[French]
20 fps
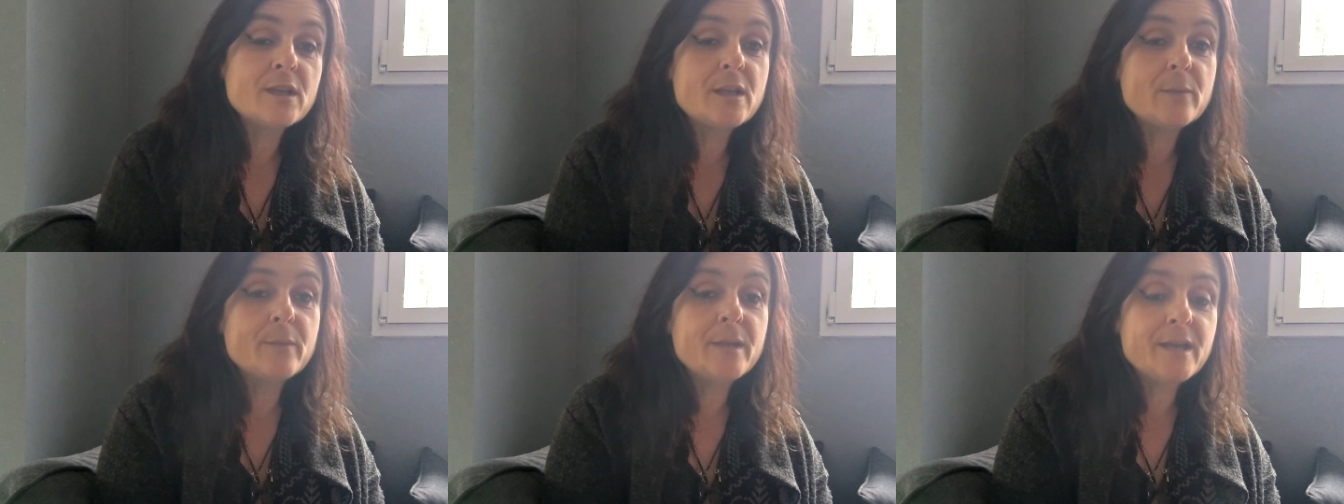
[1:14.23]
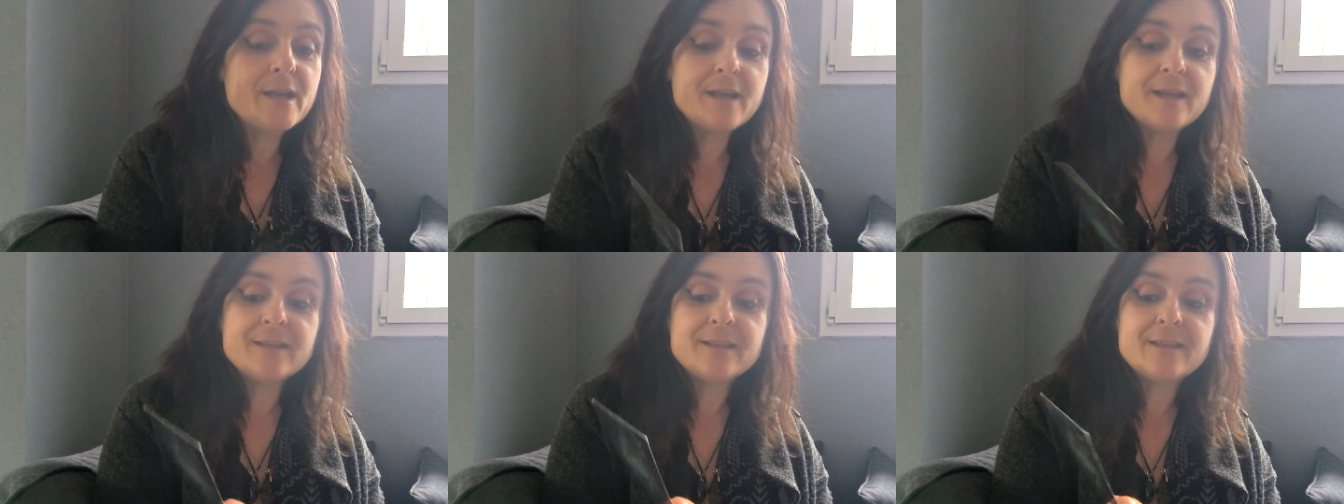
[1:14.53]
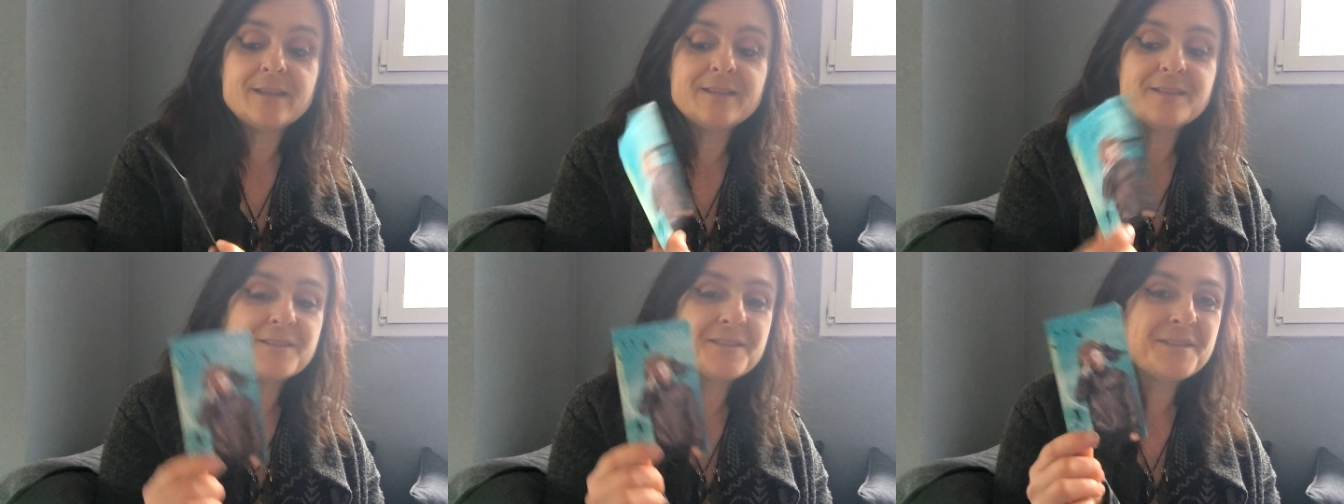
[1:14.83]
qu'il a mal à la
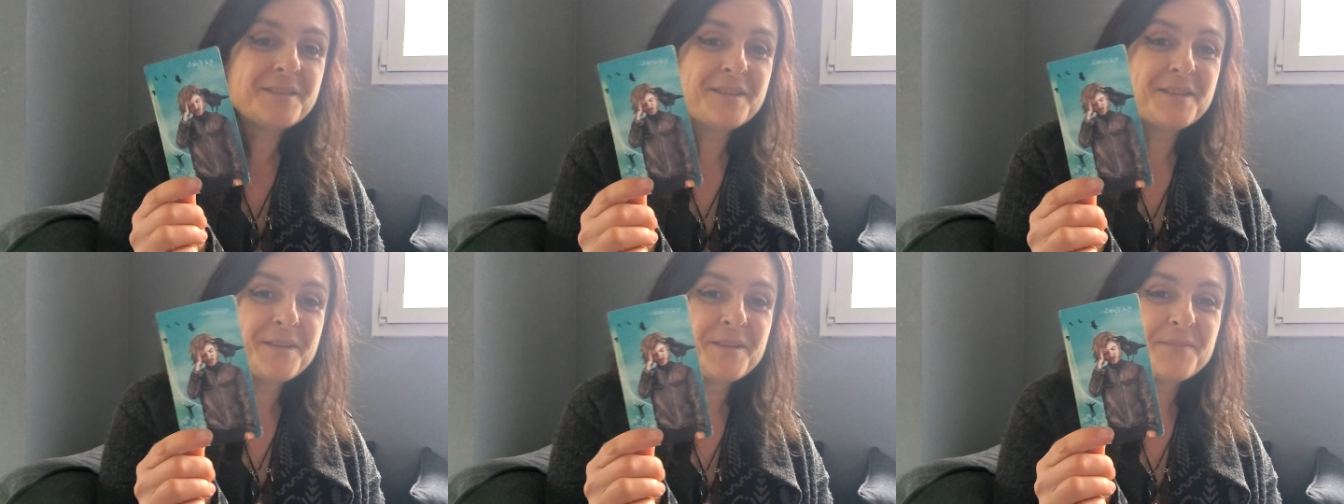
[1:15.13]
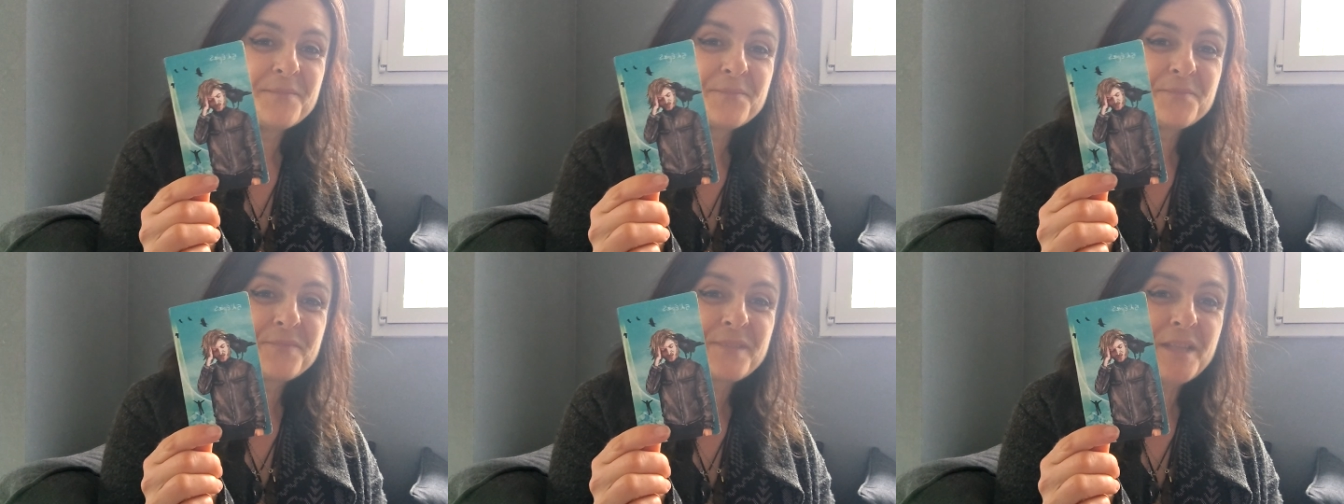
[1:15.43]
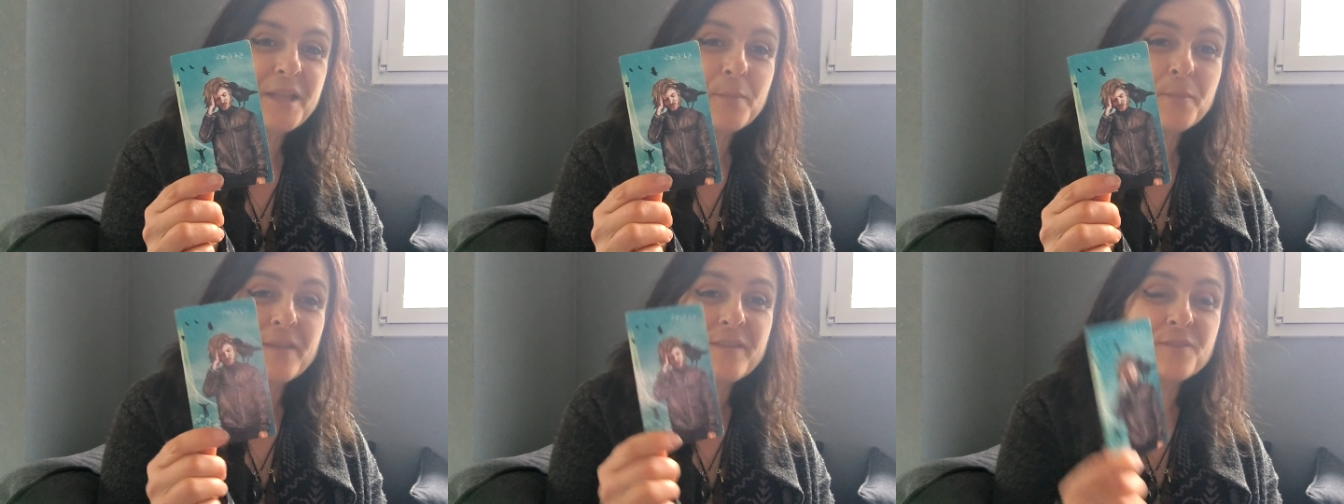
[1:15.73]
tête.
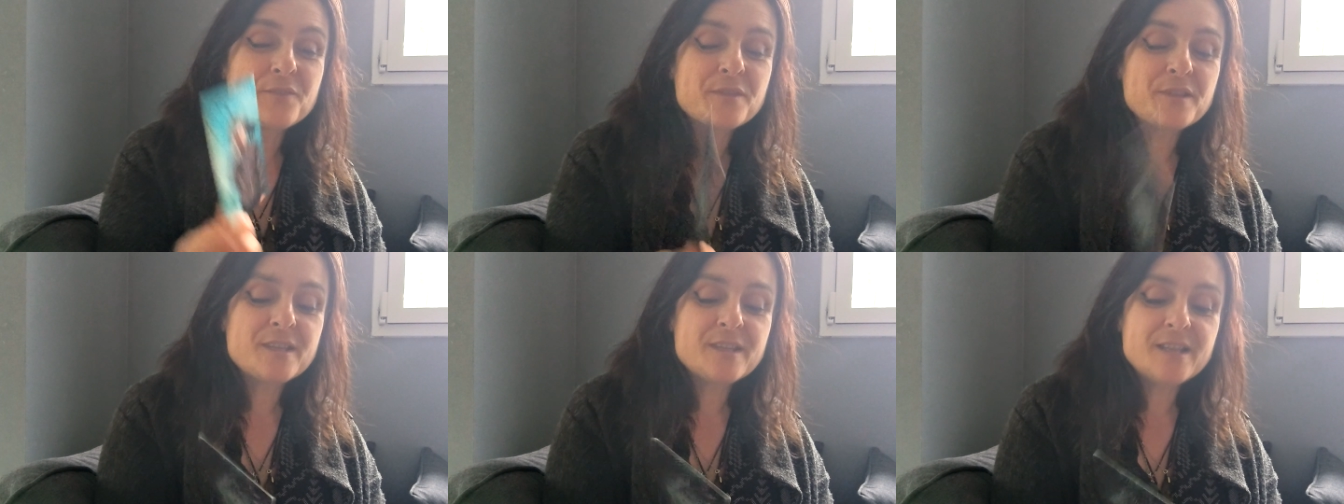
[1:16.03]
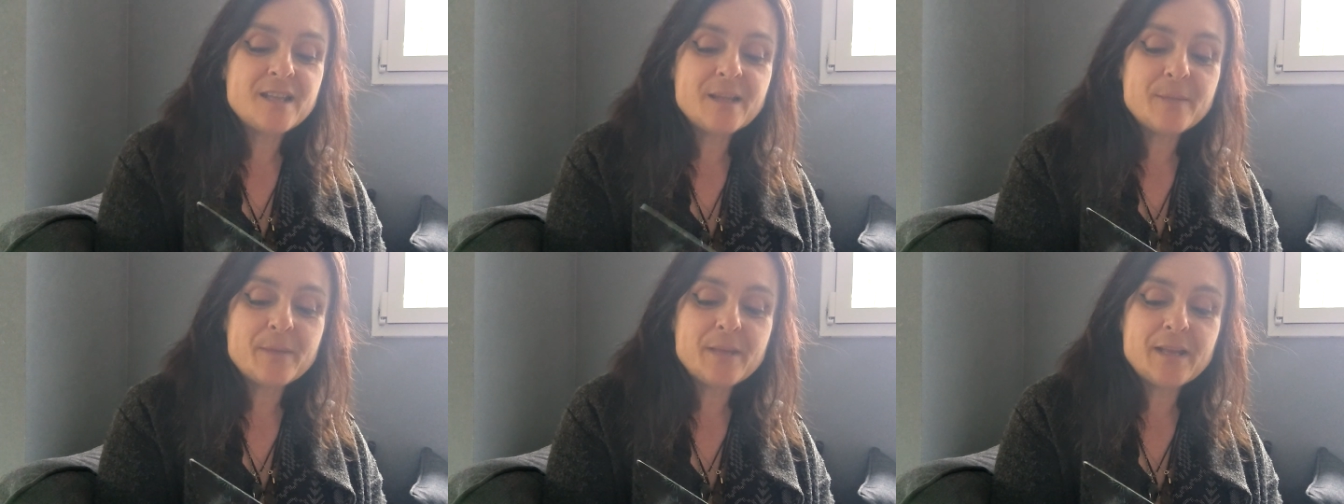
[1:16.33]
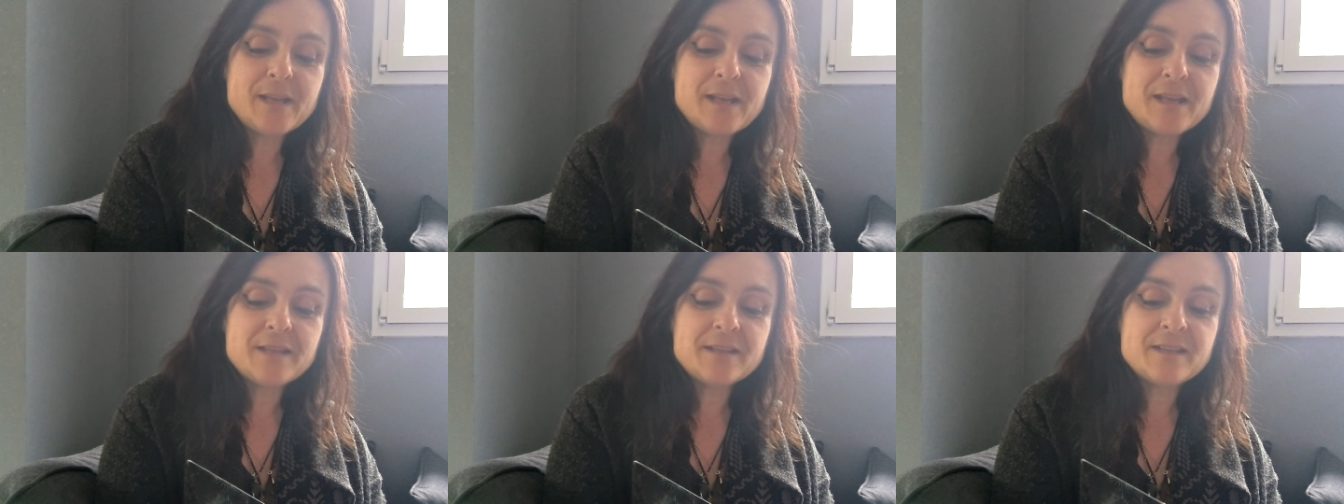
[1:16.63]
T'as l'impression qu'il a mal
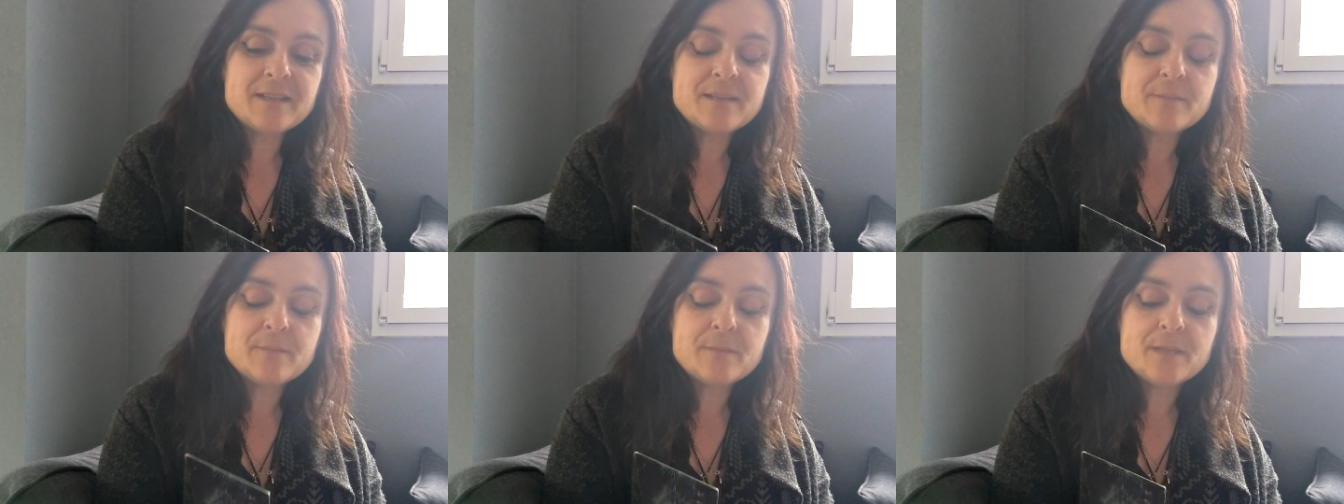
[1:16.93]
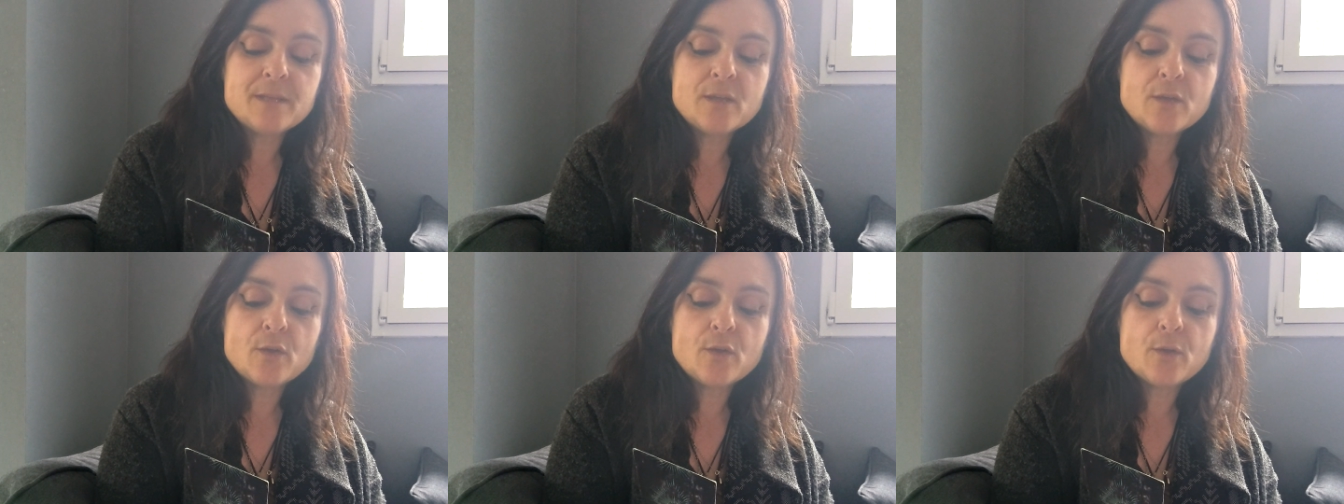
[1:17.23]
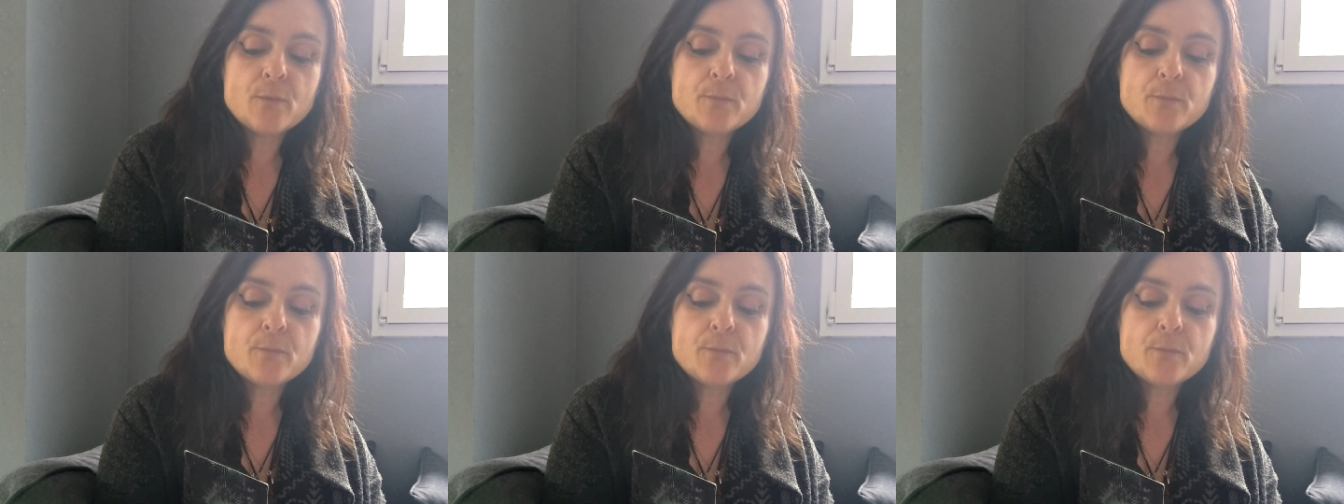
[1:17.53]
à la tête, mais